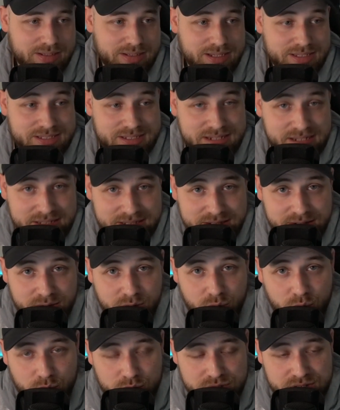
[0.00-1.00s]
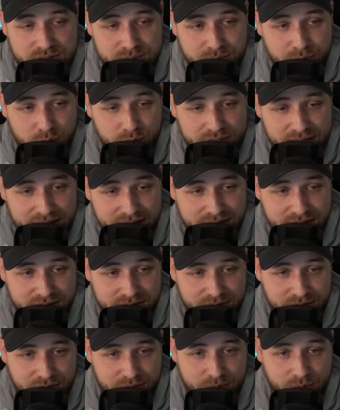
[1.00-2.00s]
Das nächste große Projekt,
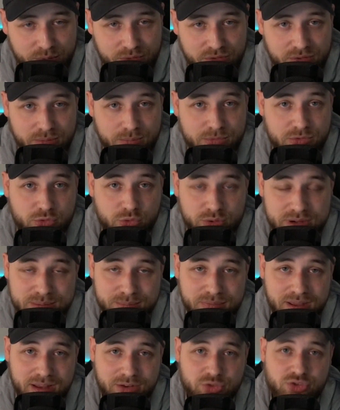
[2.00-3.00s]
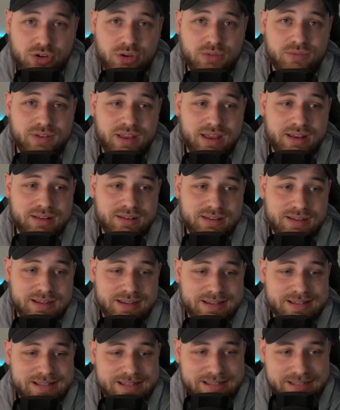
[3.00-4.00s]
was wir uns im Stream anschauen werden,
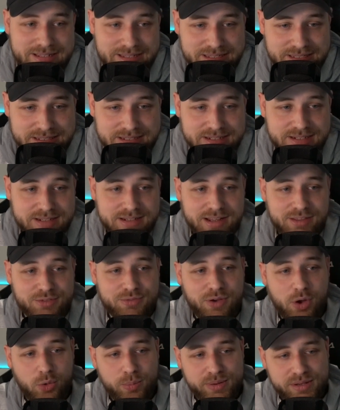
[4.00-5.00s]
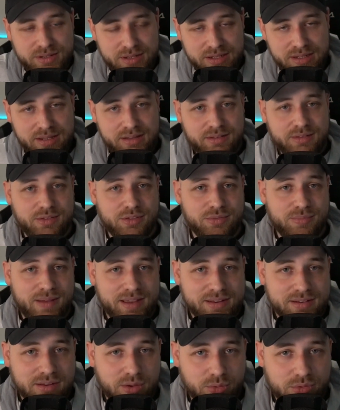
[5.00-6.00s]
ist das VBT
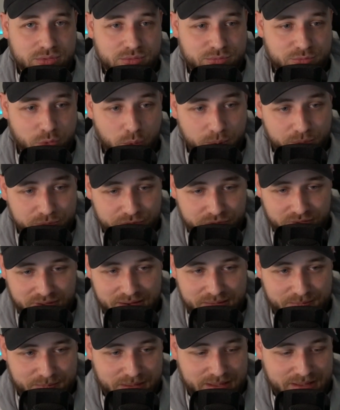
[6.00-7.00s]
2015.